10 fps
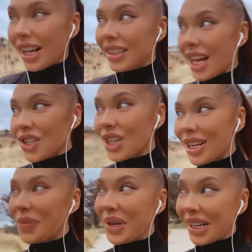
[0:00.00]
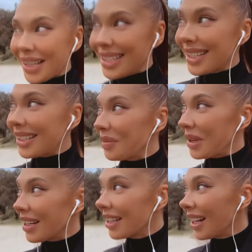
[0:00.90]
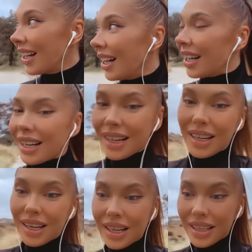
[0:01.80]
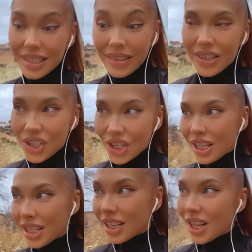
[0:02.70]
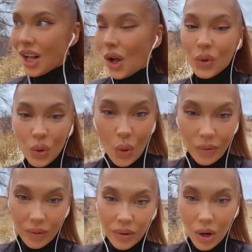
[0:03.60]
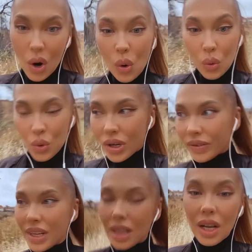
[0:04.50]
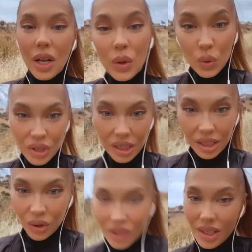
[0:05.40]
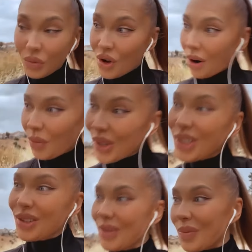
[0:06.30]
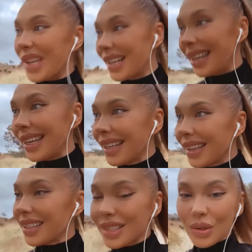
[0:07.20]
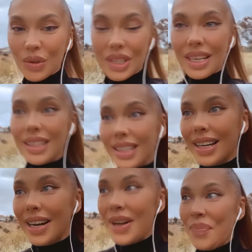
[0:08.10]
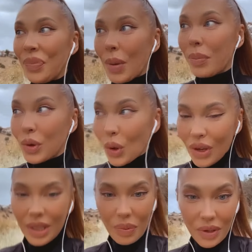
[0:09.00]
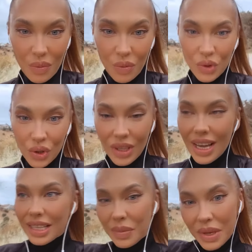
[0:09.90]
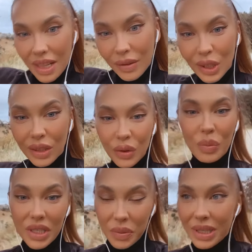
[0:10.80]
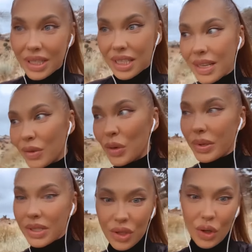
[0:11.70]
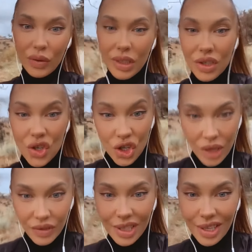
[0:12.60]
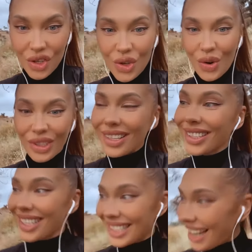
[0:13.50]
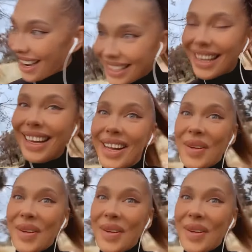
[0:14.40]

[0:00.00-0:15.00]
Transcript: Начали приходить ко мне а, совершенно нового уровня люди, которые со мной работают, мои клиенты, студенты, только потому, что я изменила вот эту вот перспективу и произошел вот этот шифт, скачок, да, сознания,